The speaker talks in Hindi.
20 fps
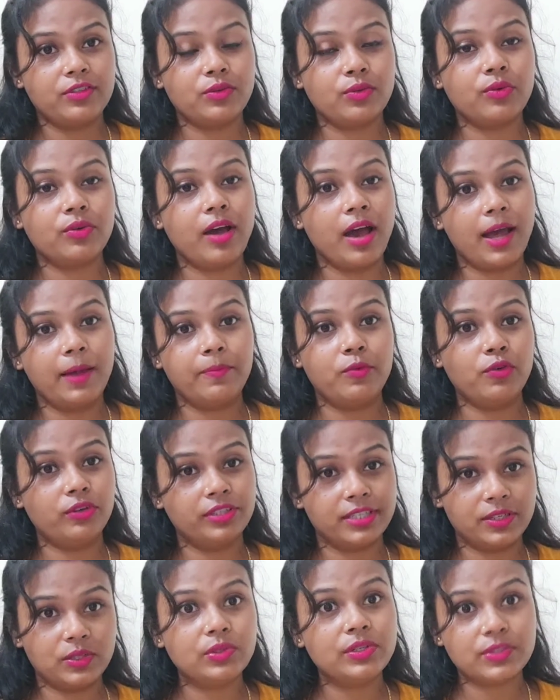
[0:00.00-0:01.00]
सो आप
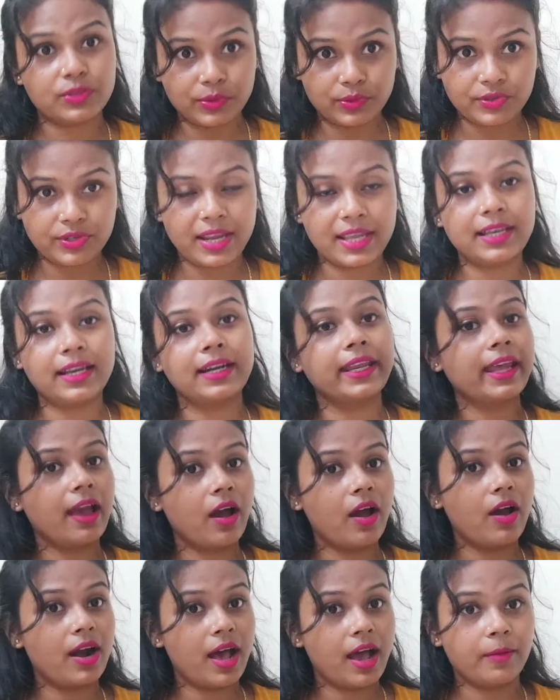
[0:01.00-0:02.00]
लोग ज़रूर इसको ट्राई करें
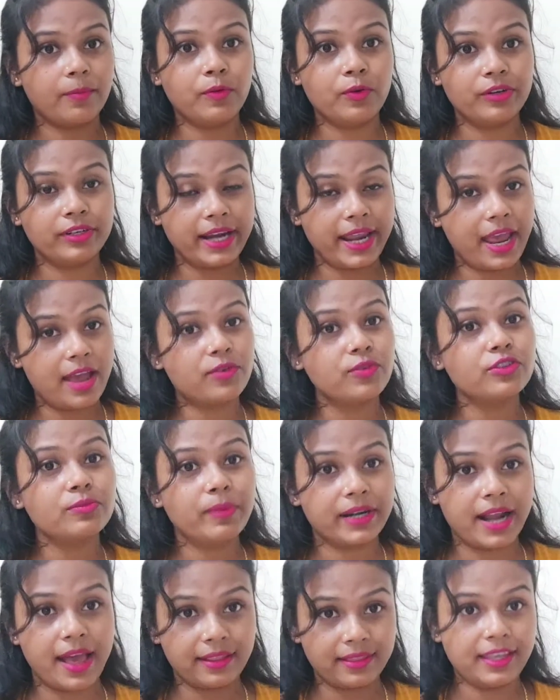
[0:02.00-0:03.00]
और आप लोग नया कुछ
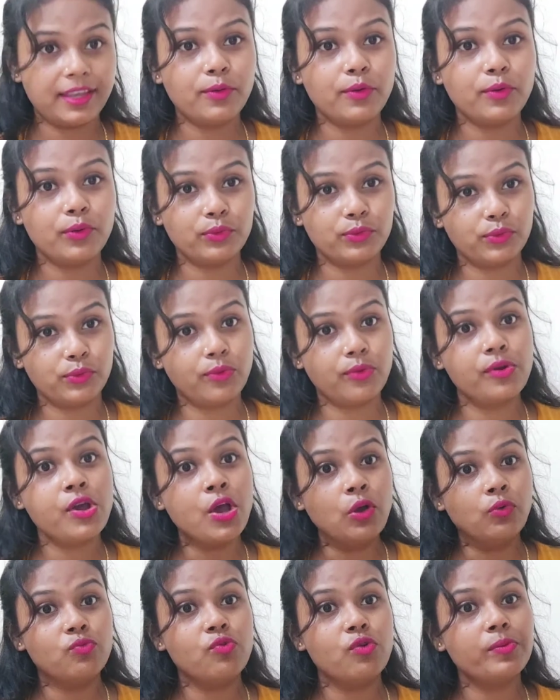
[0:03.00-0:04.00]
बनाते हो तो
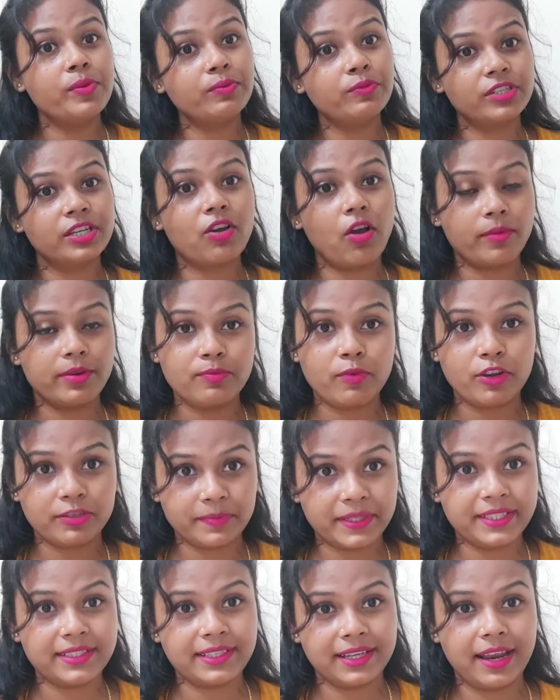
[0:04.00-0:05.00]
वो भी मुझे कॉमेंट
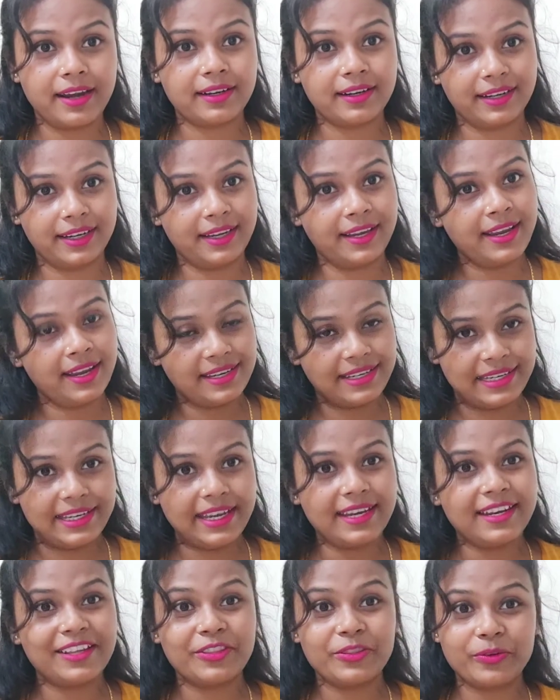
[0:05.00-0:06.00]
बॉक्स में शेयर करें
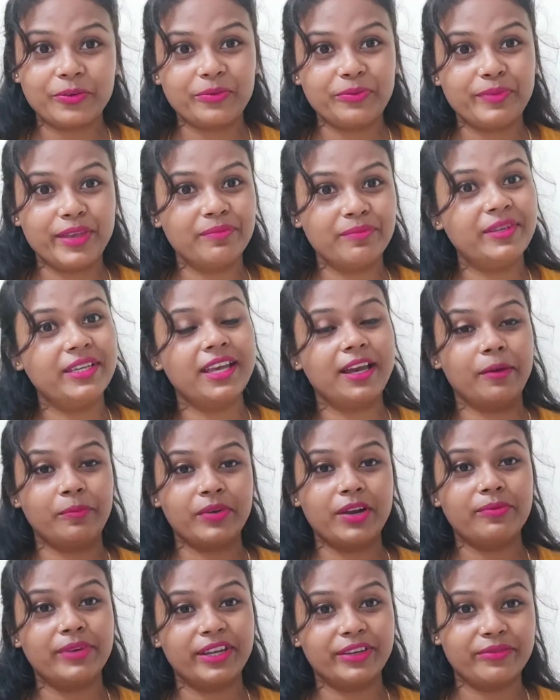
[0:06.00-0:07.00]
ठीक है ना तो मैं भी
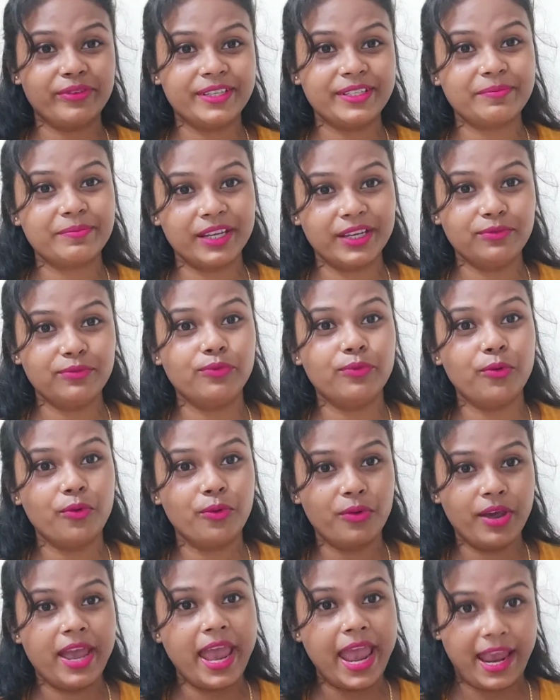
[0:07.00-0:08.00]
अपना ब्रेकफास्ट में
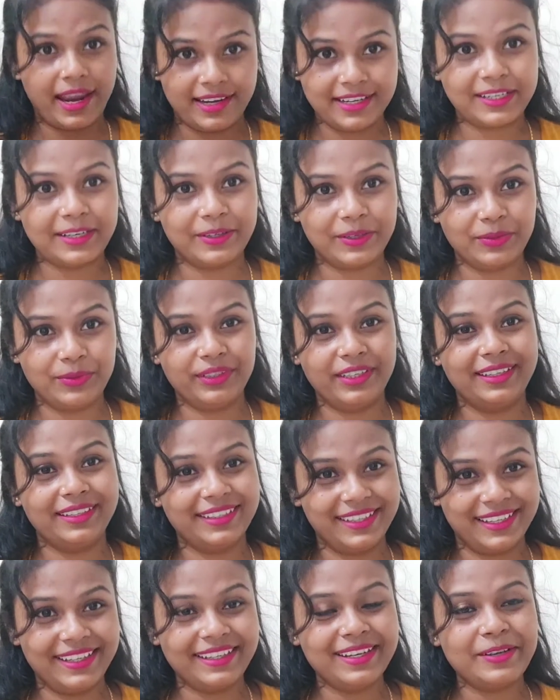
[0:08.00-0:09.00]
वो ऐड कर दूँगी
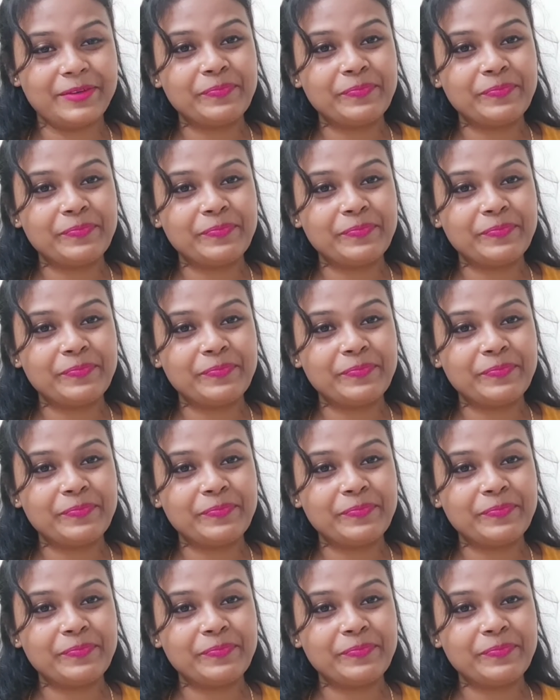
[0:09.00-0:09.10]
ठीक है